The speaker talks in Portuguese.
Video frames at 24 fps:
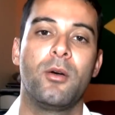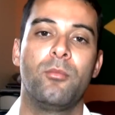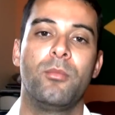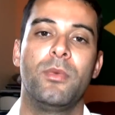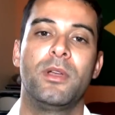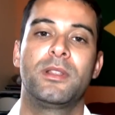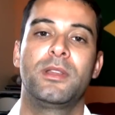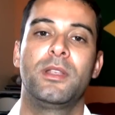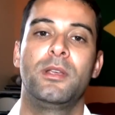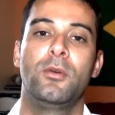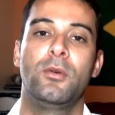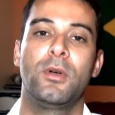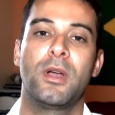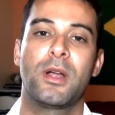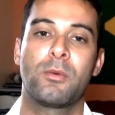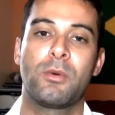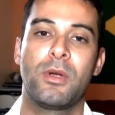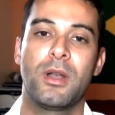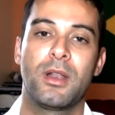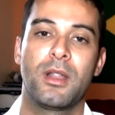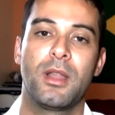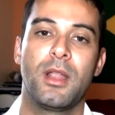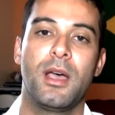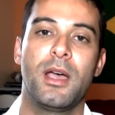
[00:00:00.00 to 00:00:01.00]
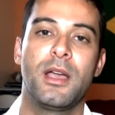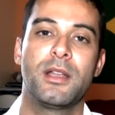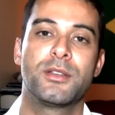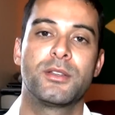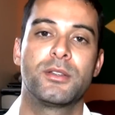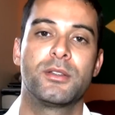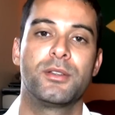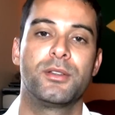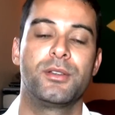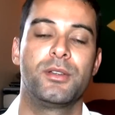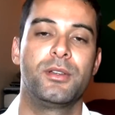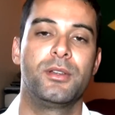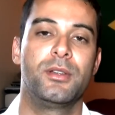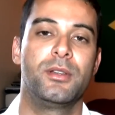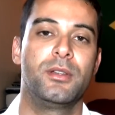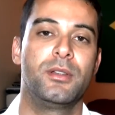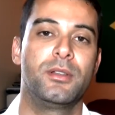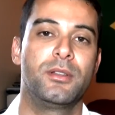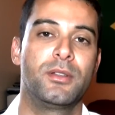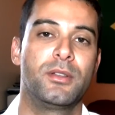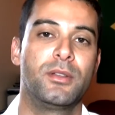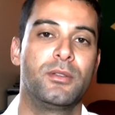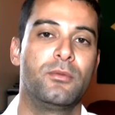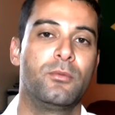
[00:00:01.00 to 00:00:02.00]
manter a qualidade,
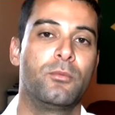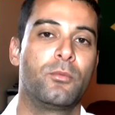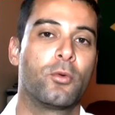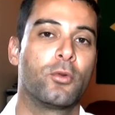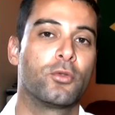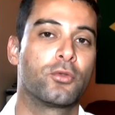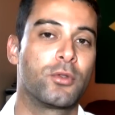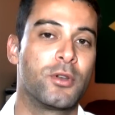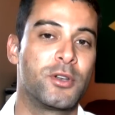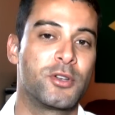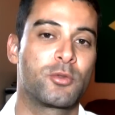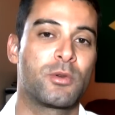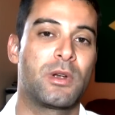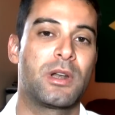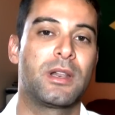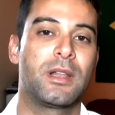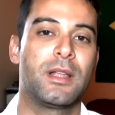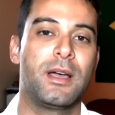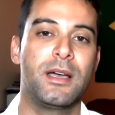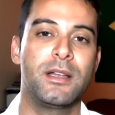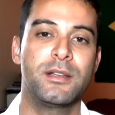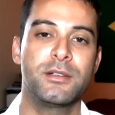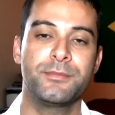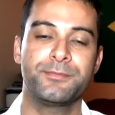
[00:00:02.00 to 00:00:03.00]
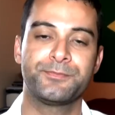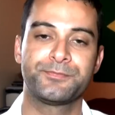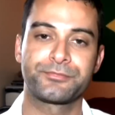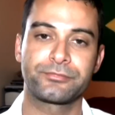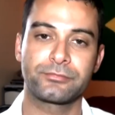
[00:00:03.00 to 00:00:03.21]
um controle de qualidade